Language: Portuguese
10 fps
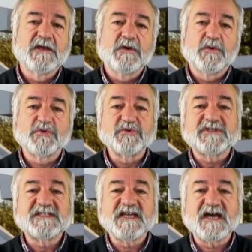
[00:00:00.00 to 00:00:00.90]
Os
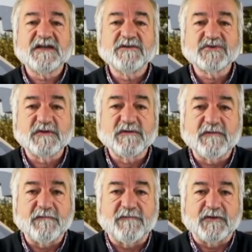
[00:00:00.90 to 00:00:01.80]
noticiários
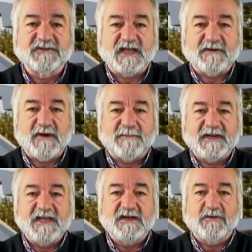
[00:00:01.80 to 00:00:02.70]
voltaram a
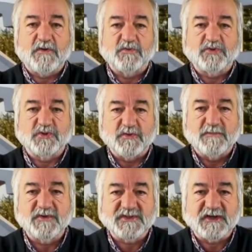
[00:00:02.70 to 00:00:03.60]
abrir com os
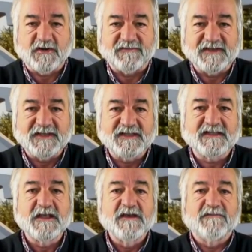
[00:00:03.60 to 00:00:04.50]
números da
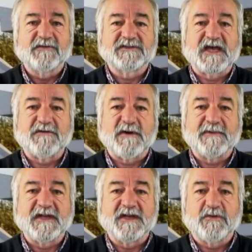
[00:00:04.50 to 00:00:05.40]
Covid, voltaram a
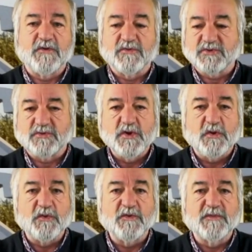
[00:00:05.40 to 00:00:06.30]
abrir com os,
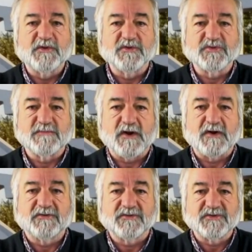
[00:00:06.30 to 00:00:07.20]
o número dos
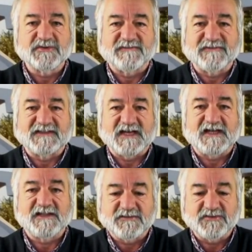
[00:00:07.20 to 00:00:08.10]
mortos, dos
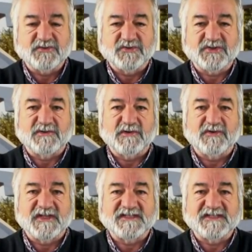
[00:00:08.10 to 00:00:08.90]
infectados, dos que estão em cuidados